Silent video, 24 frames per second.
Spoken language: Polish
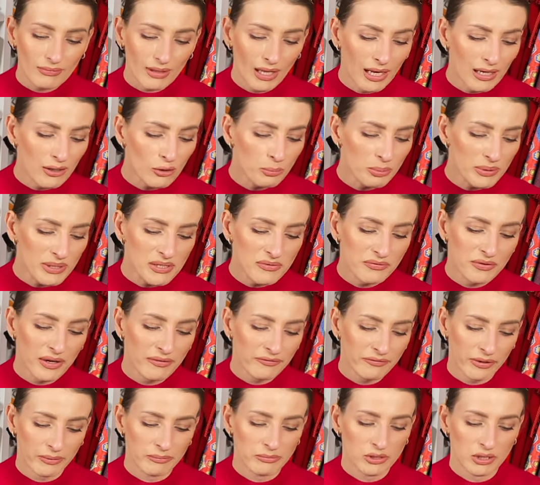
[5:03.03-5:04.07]
Ale obiecywałam
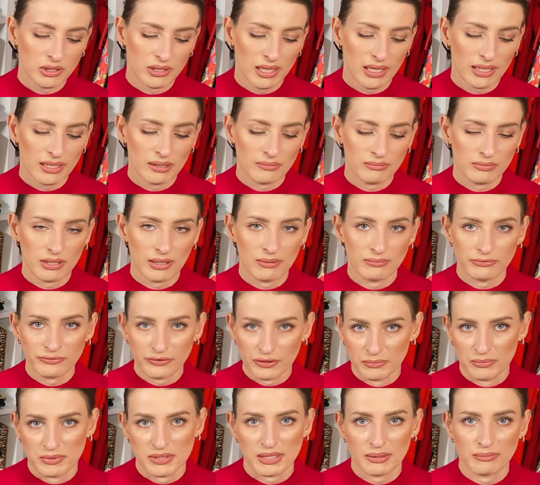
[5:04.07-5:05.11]
Wam, że nagram tam
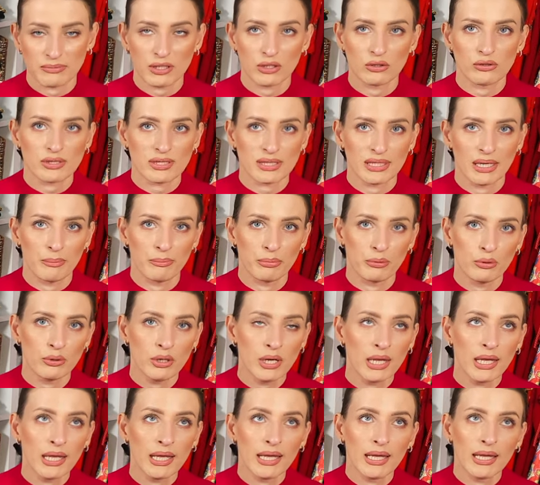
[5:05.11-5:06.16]
film z tamtego sklepu.
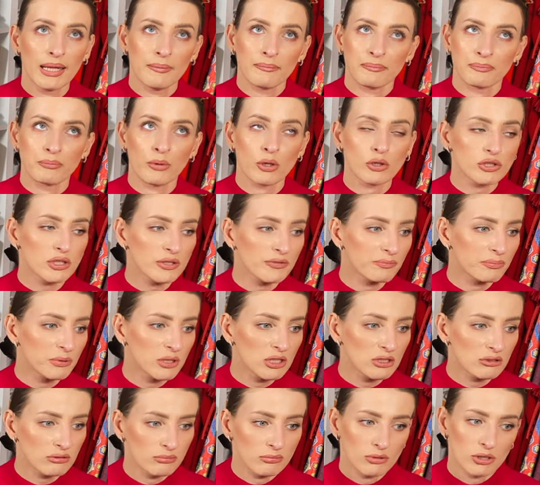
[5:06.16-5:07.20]
Może w
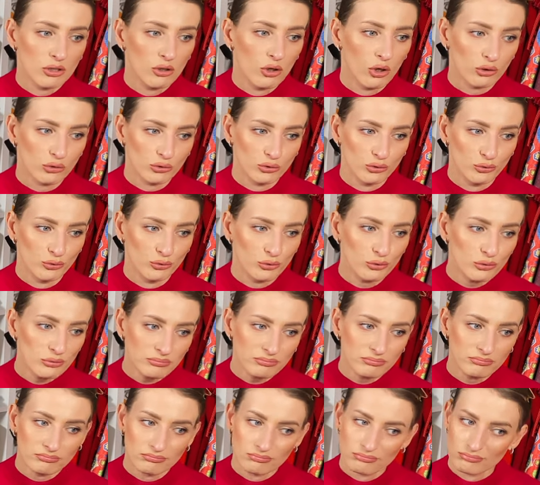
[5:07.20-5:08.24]
przyszłym tygodniu
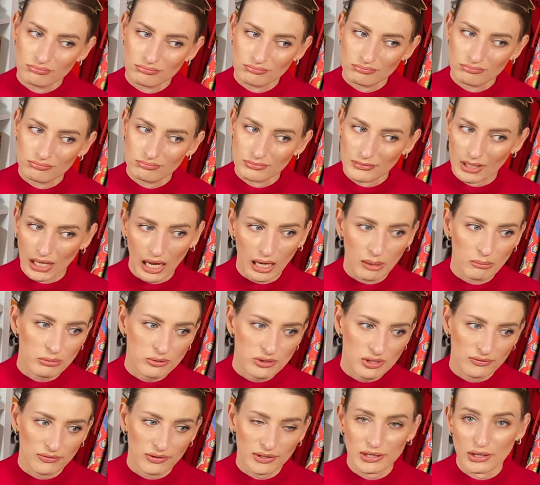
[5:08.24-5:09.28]
albo
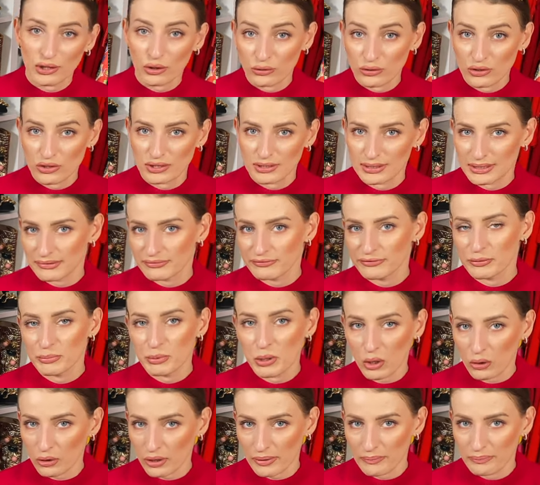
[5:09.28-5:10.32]
za dwa tygodnie się tam
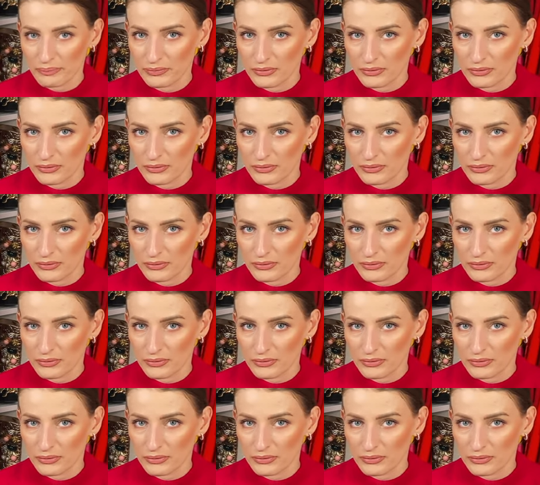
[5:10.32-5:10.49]
wybiorę.